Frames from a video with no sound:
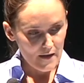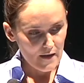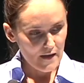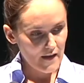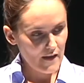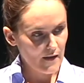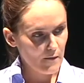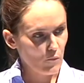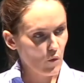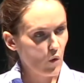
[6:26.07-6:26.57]

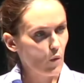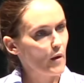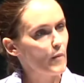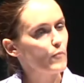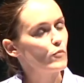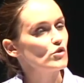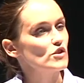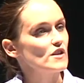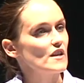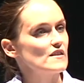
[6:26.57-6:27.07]
Eh,
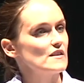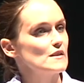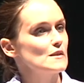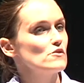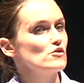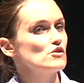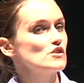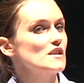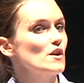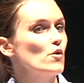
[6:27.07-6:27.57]
movemos a
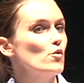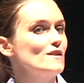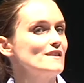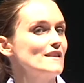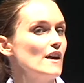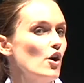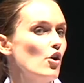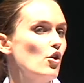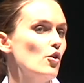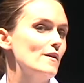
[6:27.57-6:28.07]

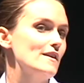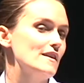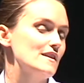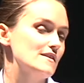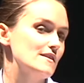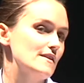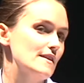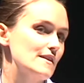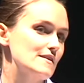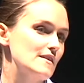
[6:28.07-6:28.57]
350 jóvenes
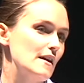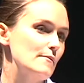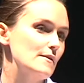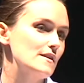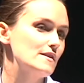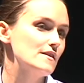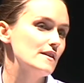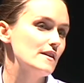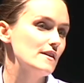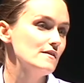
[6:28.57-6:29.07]

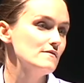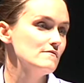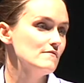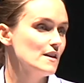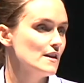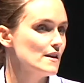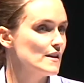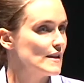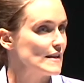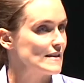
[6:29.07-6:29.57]
directamente
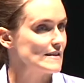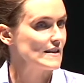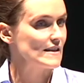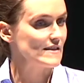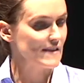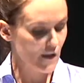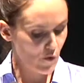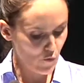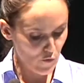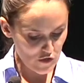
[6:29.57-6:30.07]
en
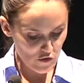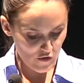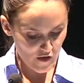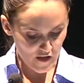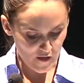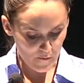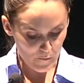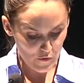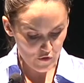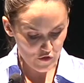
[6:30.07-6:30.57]
34
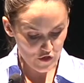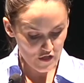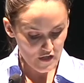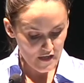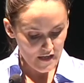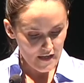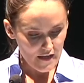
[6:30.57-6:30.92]
equipos